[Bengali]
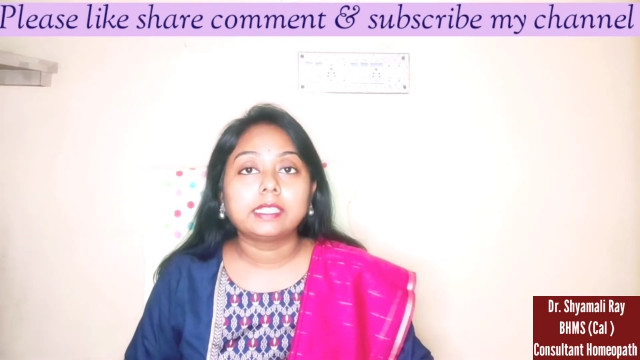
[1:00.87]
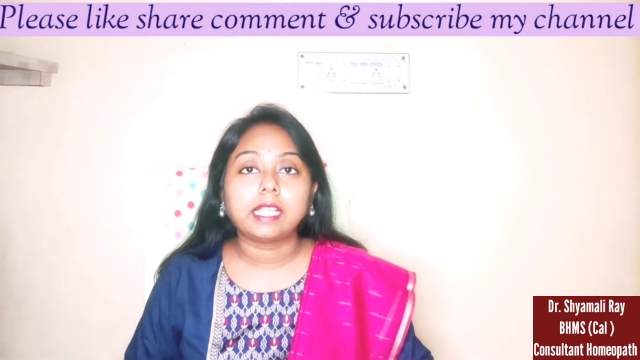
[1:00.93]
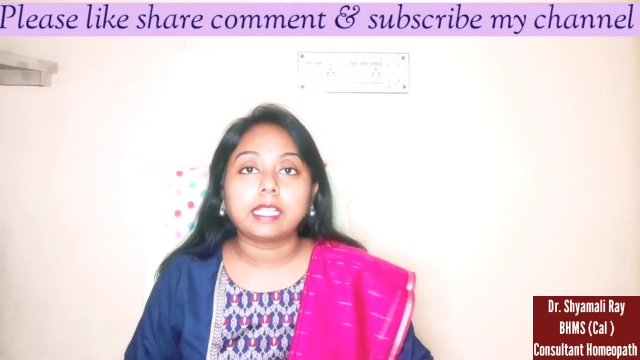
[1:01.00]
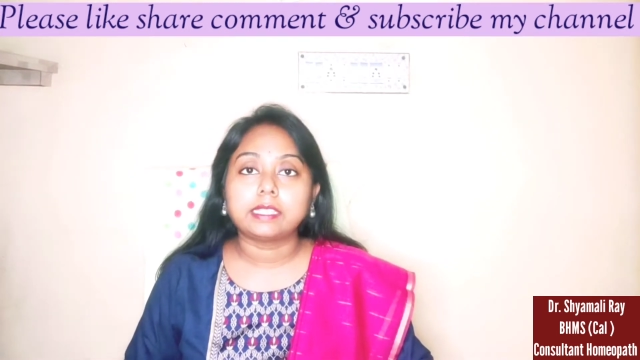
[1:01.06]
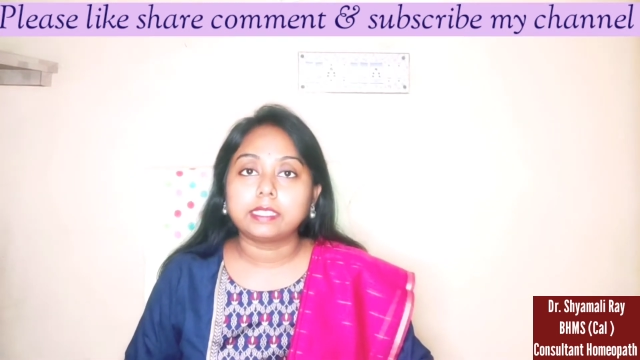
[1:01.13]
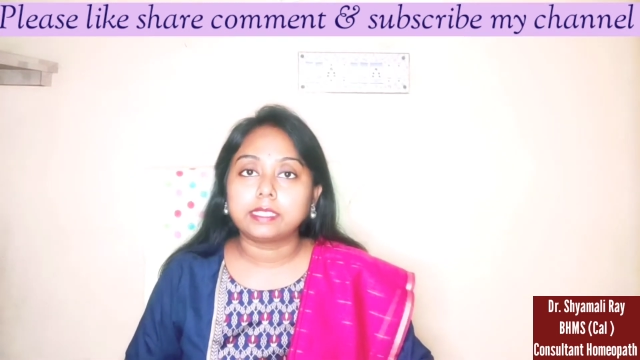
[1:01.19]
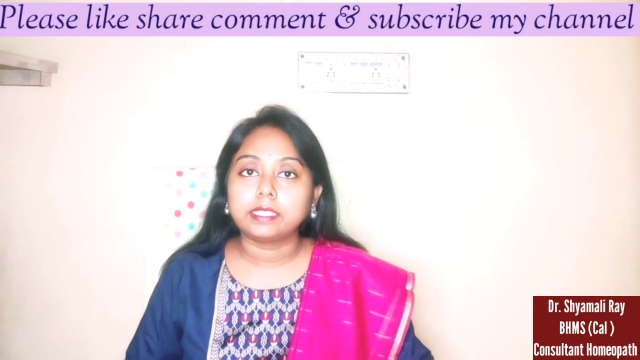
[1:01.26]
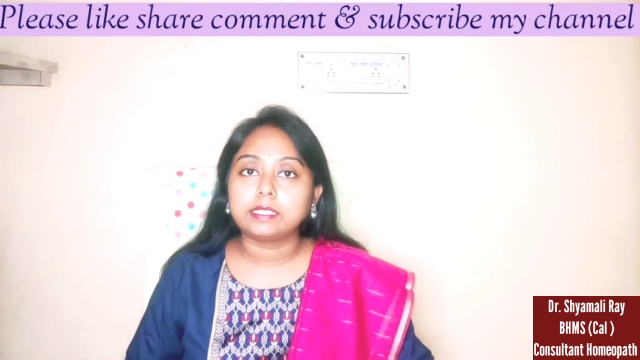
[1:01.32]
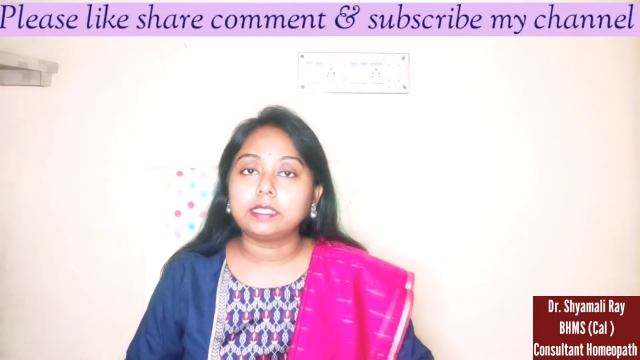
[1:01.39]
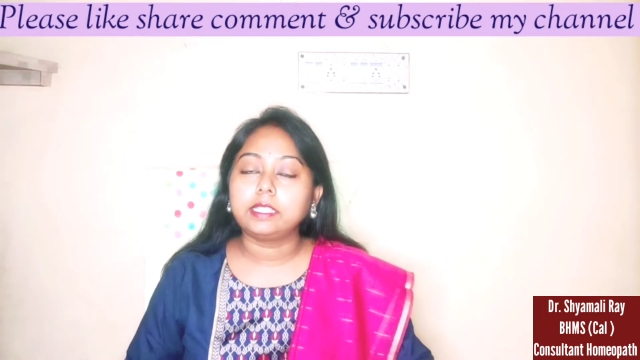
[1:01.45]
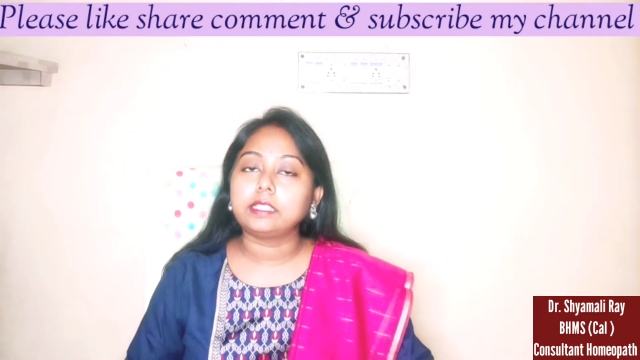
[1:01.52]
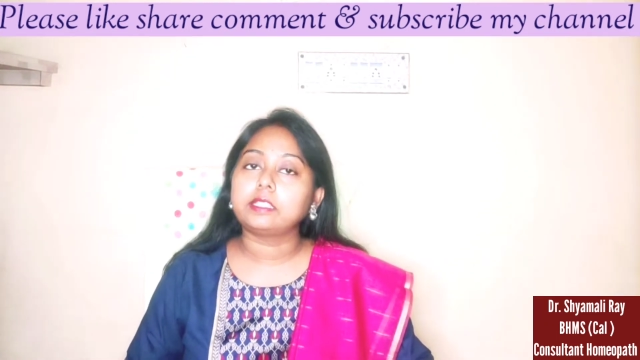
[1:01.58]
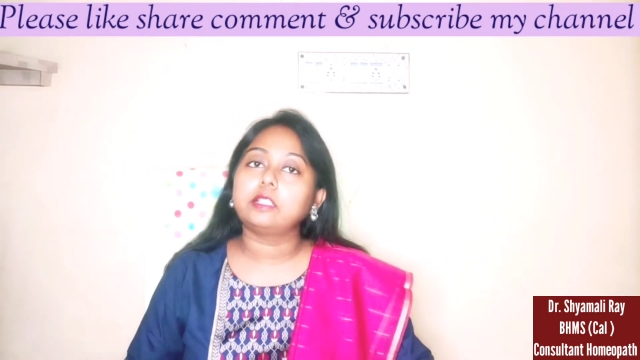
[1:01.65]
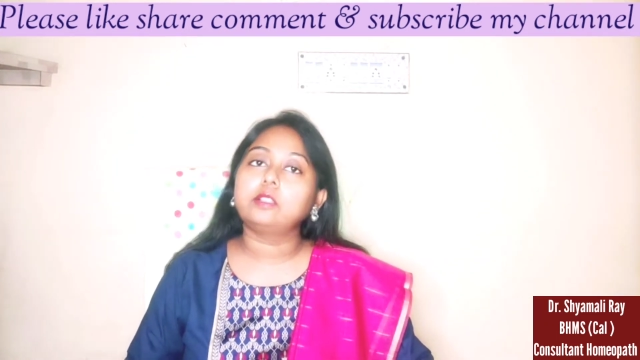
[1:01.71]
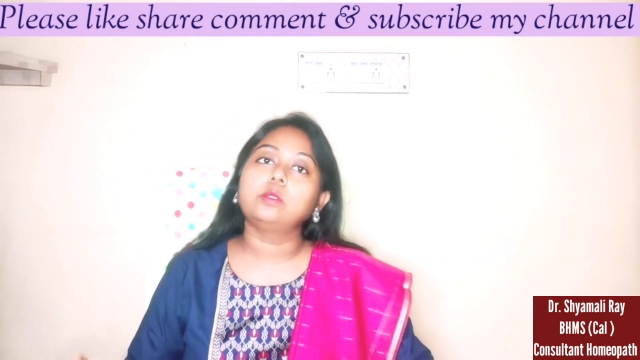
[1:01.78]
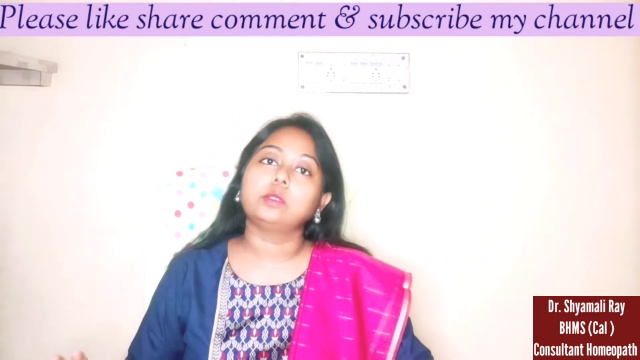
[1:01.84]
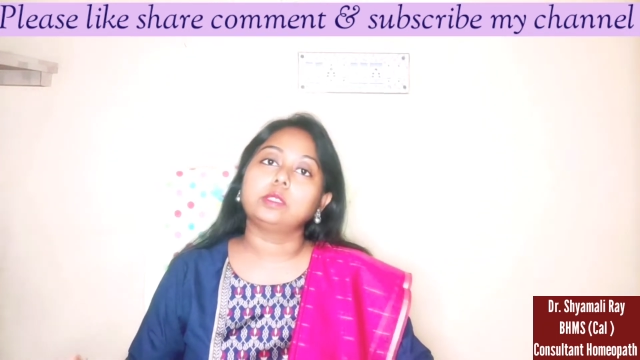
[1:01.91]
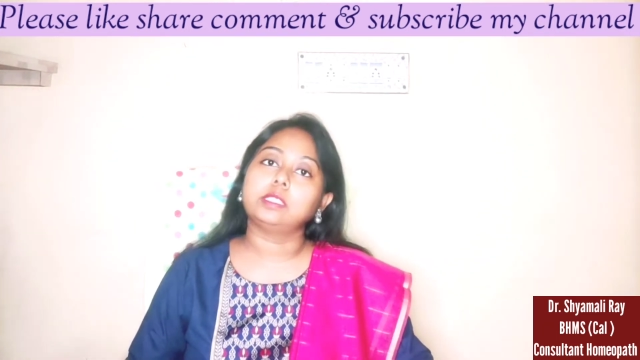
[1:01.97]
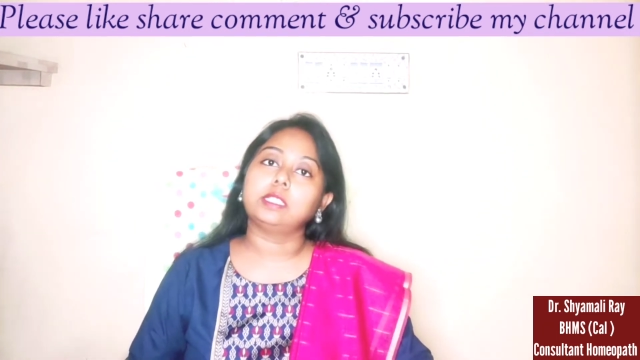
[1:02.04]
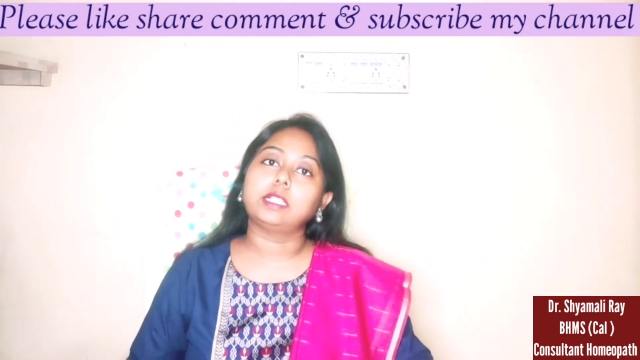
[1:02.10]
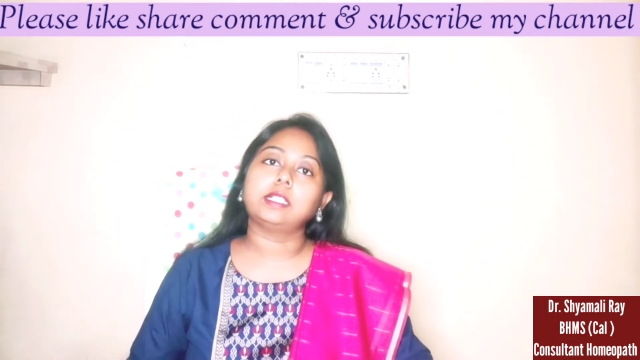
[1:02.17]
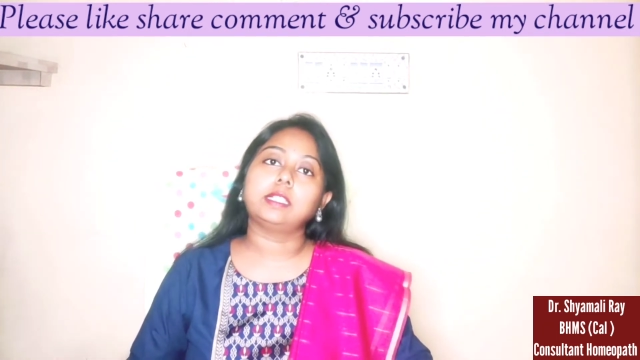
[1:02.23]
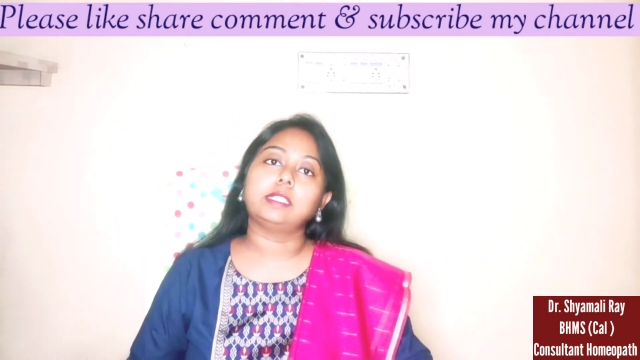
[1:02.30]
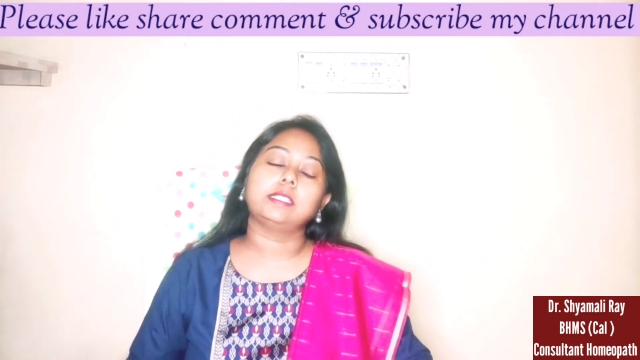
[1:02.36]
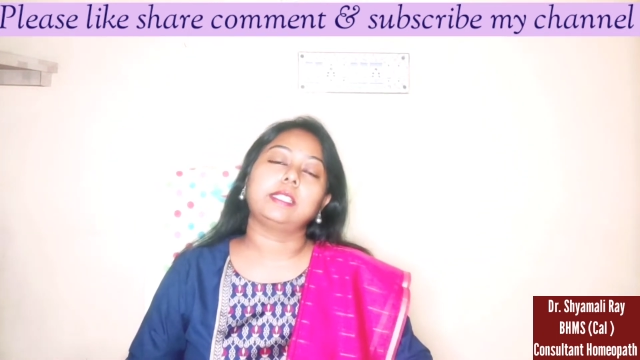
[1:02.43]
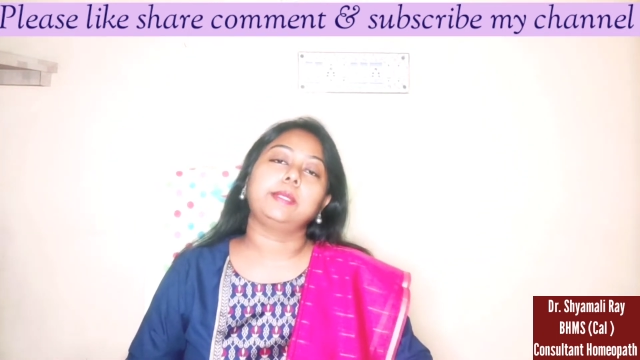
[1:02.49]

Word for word: তাদের ক্ষেত্রে এটা হতে দেখা